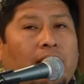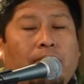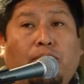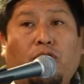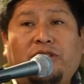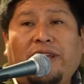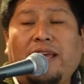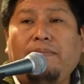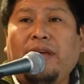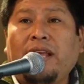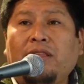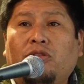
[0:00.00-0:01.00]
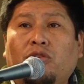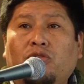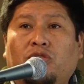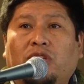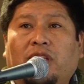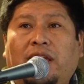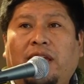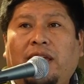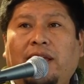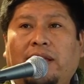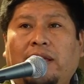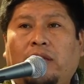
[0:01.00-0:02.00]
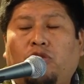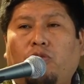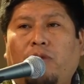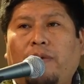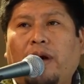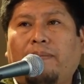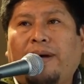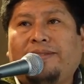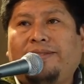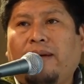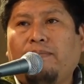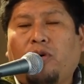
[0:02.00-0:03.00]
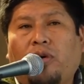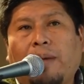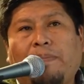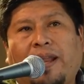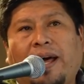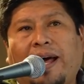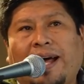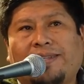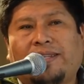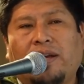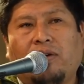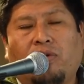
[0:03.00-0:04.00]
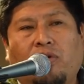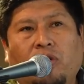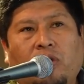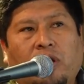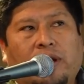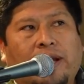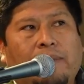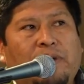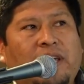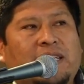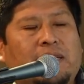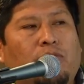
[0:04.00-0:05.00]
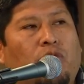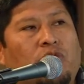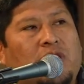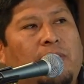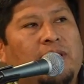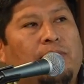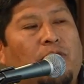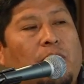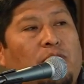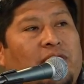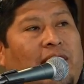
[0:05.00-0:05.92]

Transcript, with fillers: procedimientos que eh, tomaban más tiempo ahora para hacerlo rapidísimo, justamente porque buscan